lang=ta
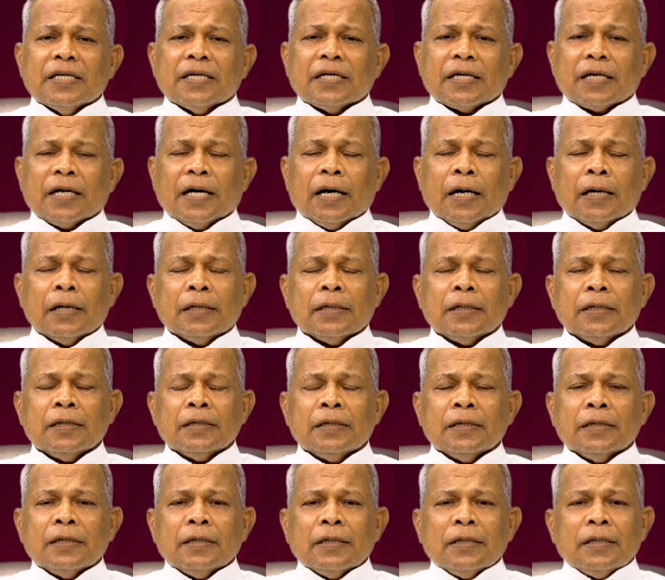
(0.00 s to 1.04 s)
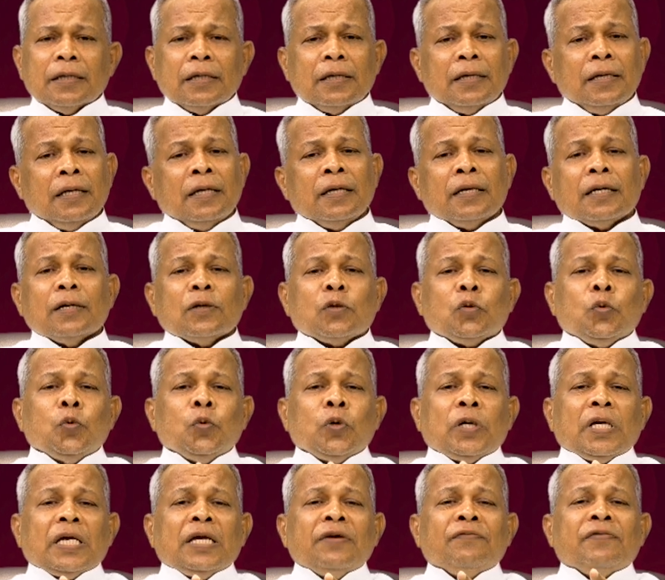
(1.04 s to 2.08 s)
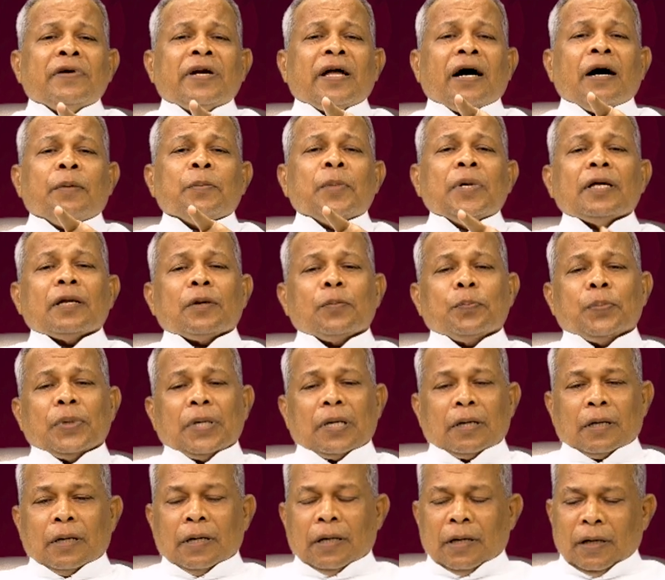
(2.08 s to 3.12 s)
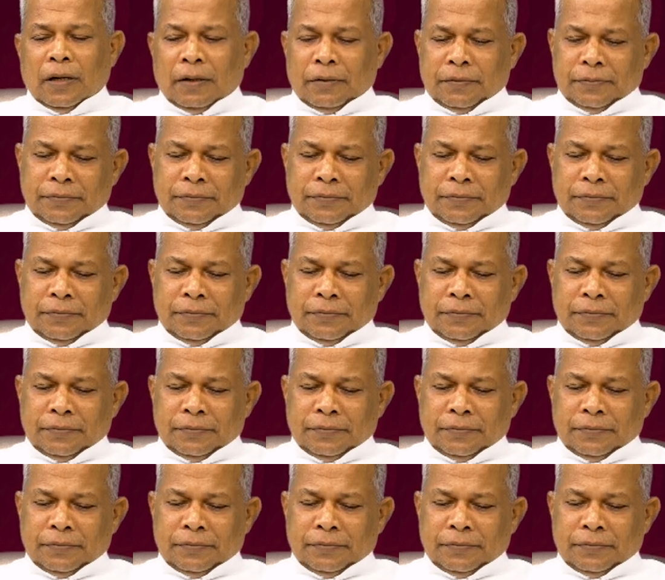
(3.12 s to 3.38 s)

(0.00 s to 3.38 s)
என்றால் நீங்கள் தூக்கி விடாமல் இருப்பீர்களா